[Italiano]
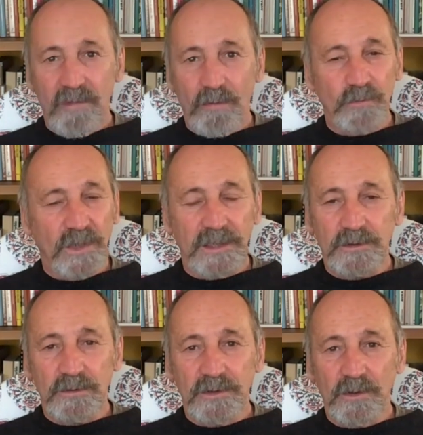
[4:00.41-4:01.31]
Un
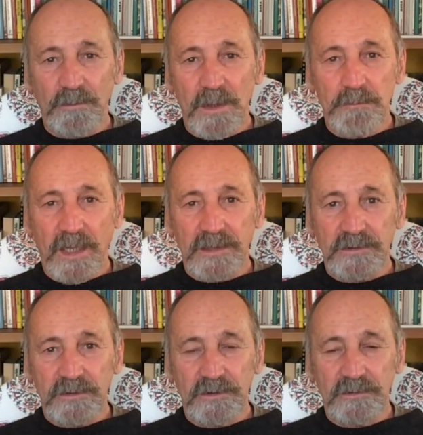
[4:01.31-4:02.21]
altro enorme
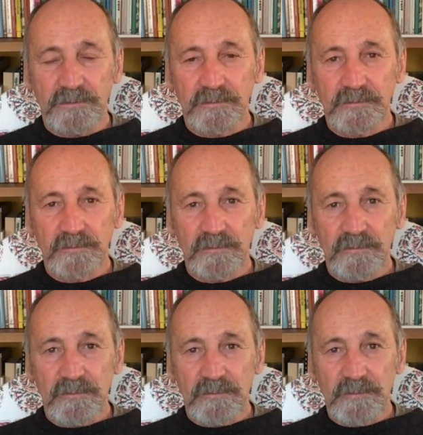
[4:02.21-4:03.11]
passo
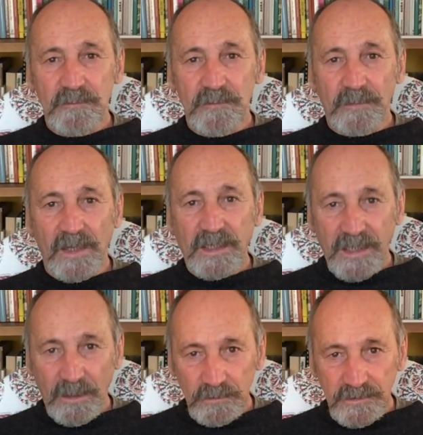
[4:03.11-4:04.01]
che
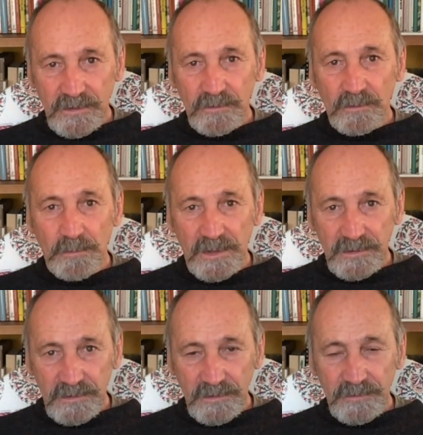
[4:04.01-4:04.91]
ha
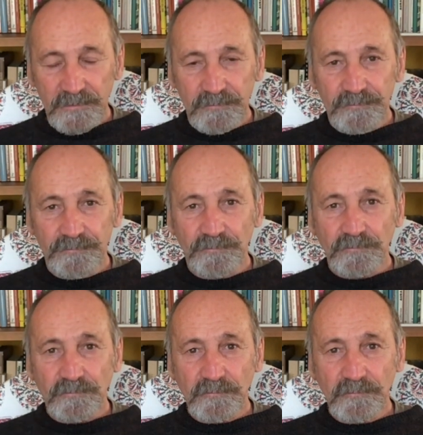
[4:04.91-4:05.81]
ulteriormente
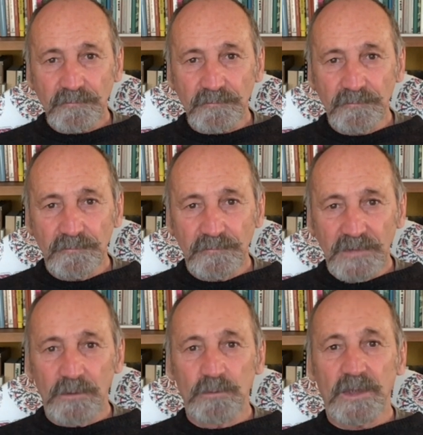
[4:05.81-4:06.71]

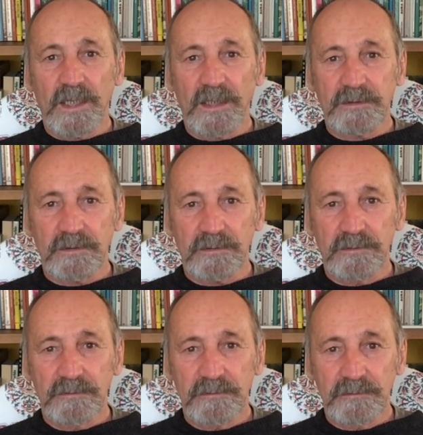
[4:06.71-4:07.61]
allungato,
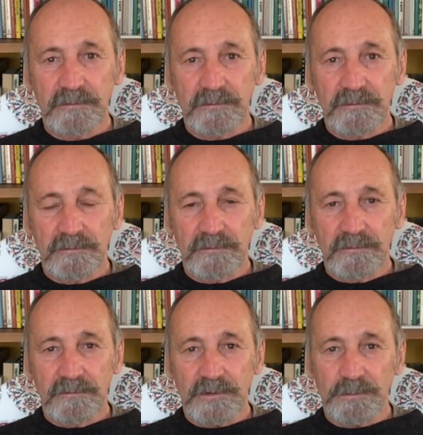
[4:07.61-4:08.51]

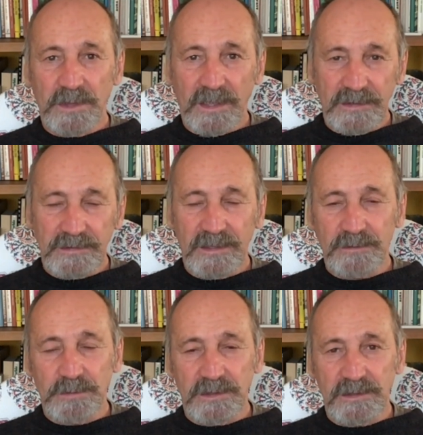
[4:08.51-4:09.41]
speranza e
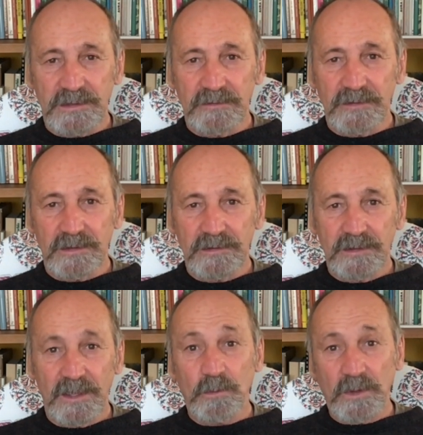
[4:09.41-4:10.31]
aspettativa
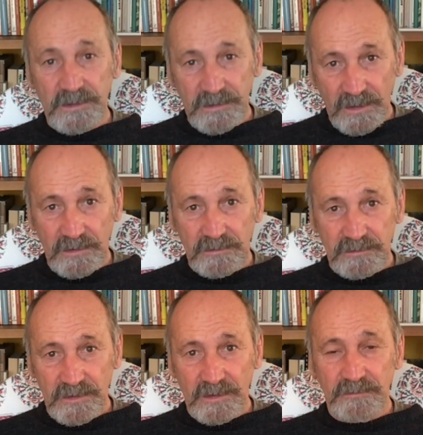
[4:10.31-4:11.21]
e qualità
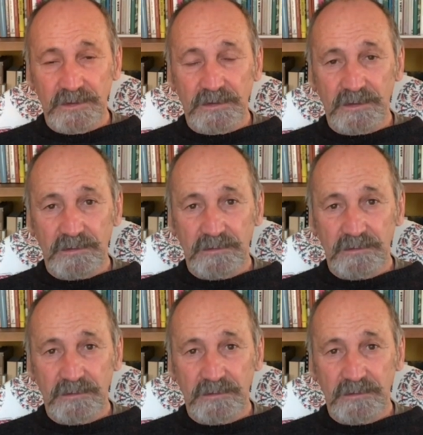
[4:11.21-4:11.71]
della vita.